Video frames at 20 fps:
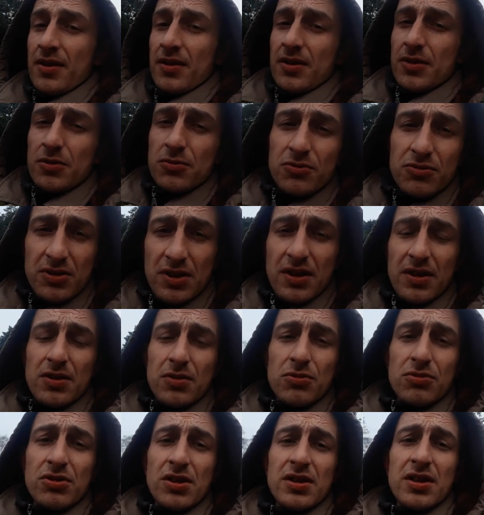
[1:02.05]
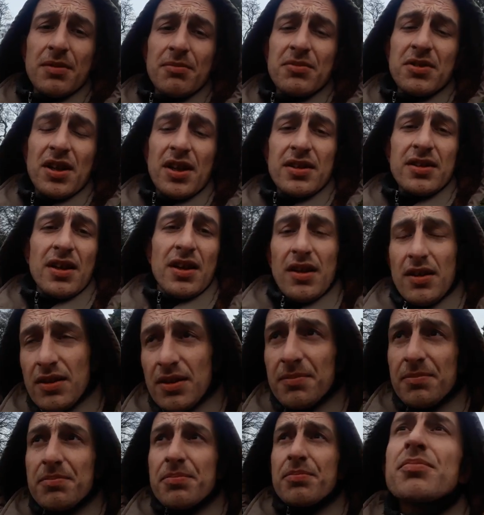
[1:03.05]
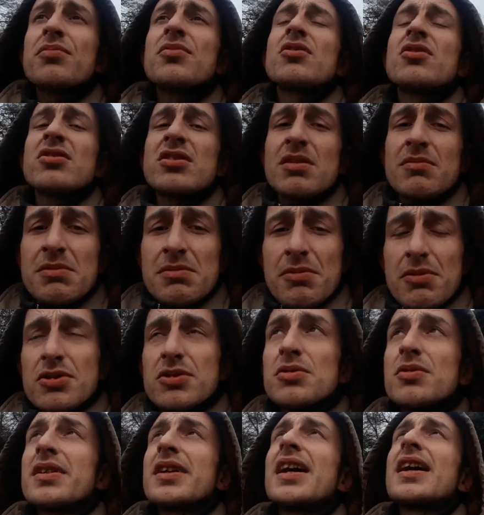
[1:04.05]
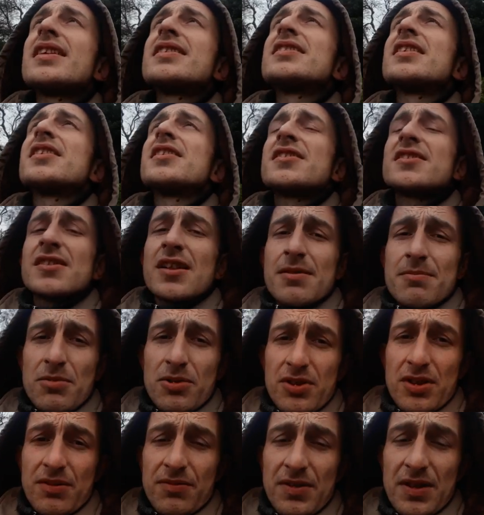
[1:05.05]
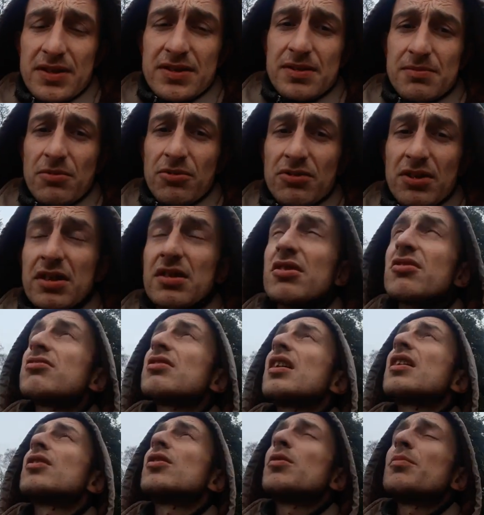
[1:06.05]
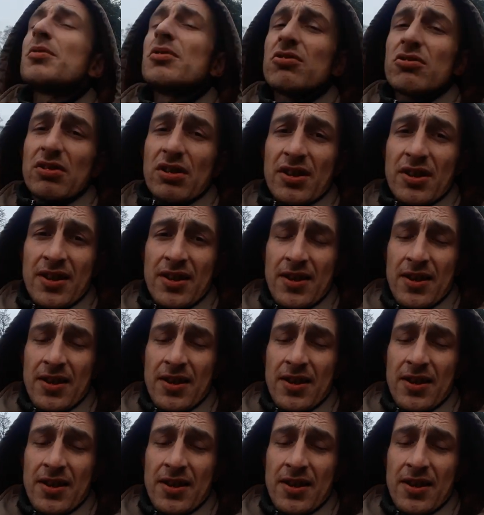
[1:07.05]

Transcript: Różne, różne tam ten, a czasami po prostu kreacja jest tam, bo te gwiazdy można też tak robić, że